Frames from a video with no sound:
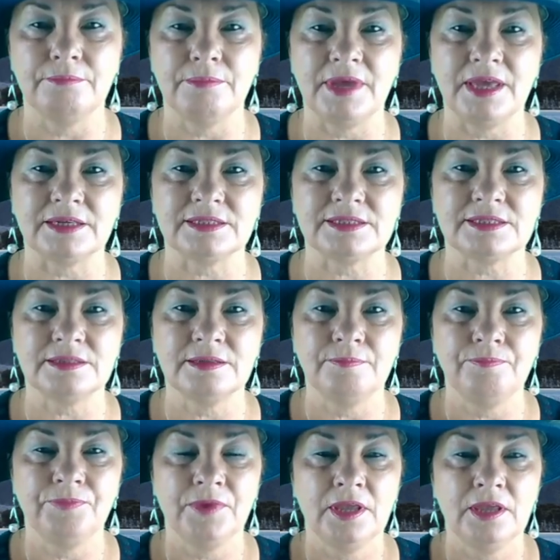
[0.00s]
März?
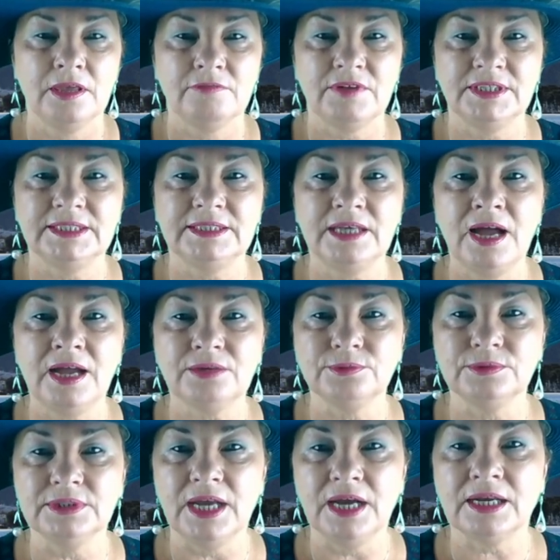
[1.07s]
Weil die Tag-
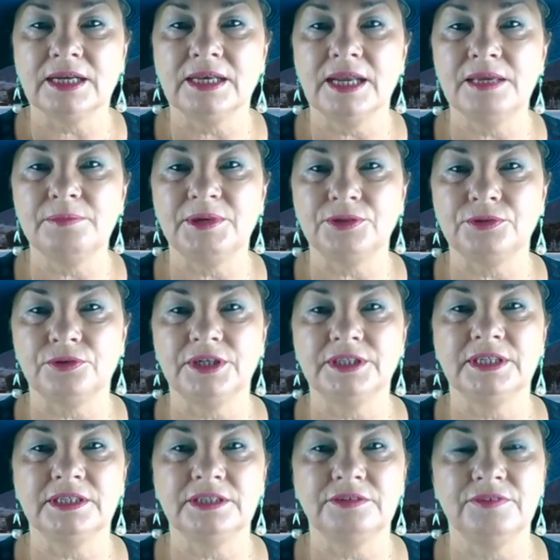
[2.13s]
und Nachtgleich
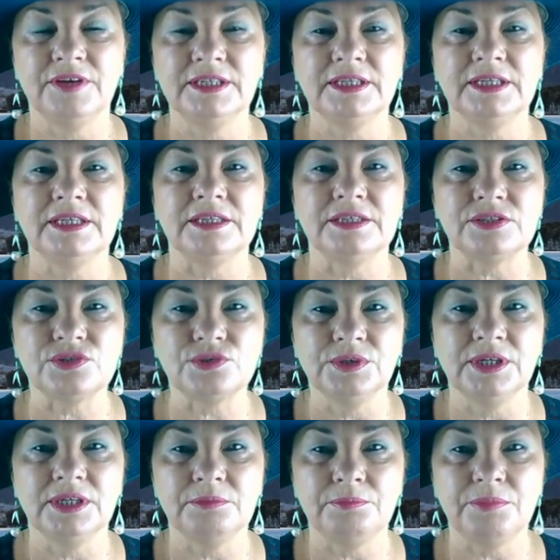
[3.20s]
bedeutet, wenn die
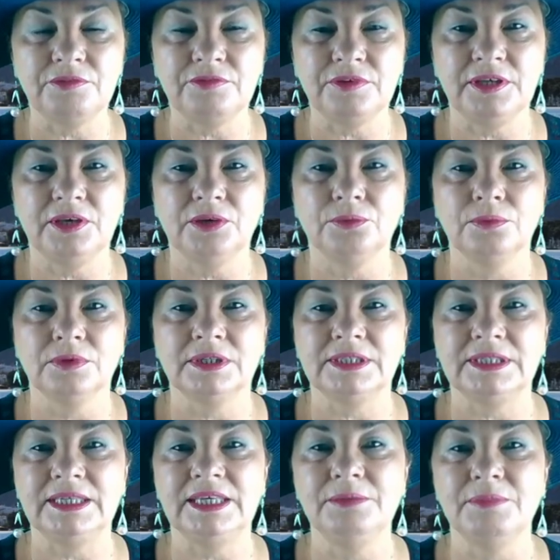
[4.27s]
Sonnenbewegung
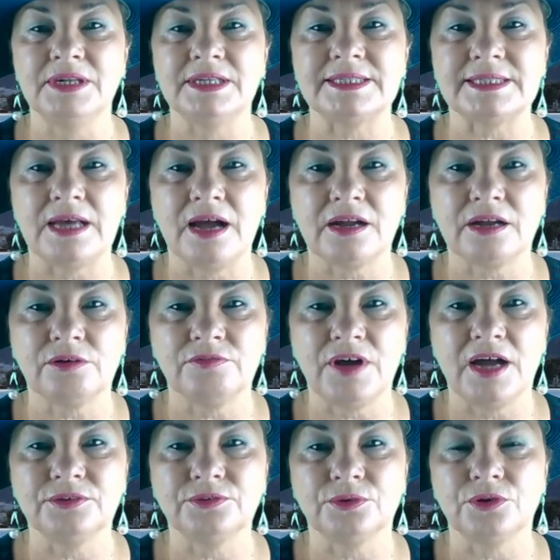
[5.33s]
die
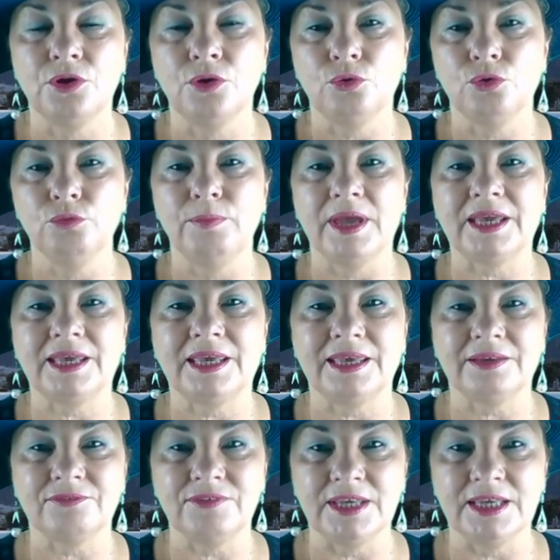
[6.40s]
Himmelsäquator
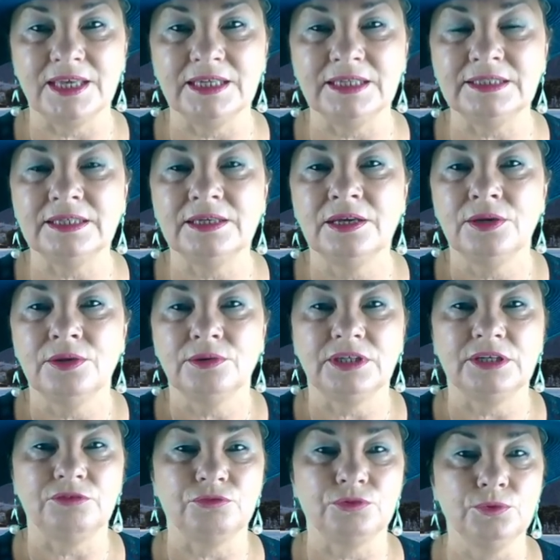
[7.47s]
überquert,
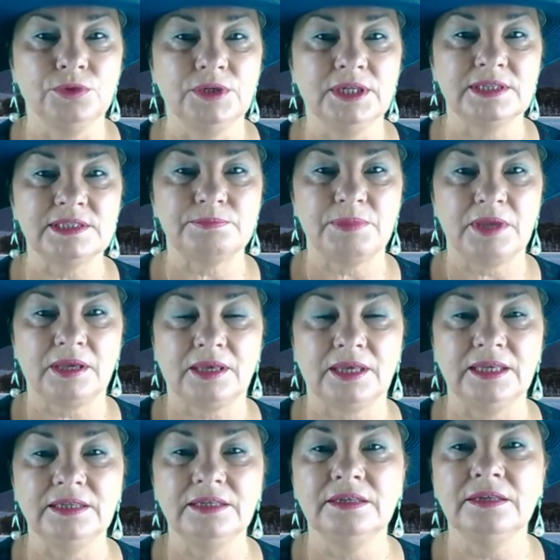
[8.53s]
die
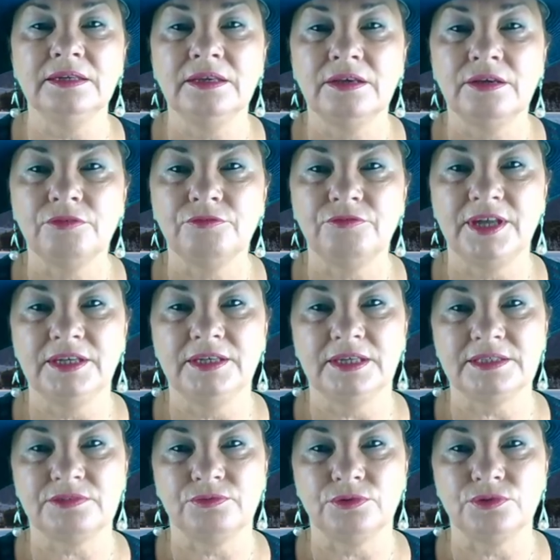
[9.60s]
Frühlingsbeginn, wenn
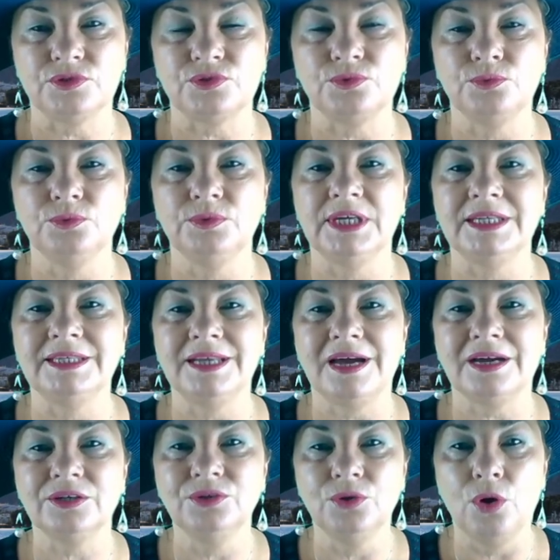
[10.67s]
das von Süden
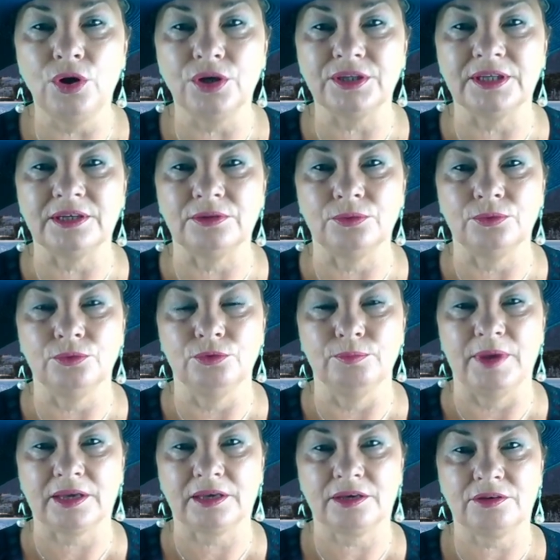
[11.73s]
nach Norden
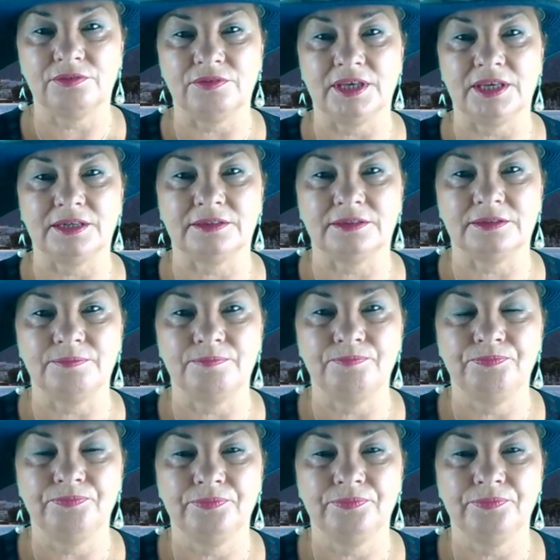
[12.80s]
überquert.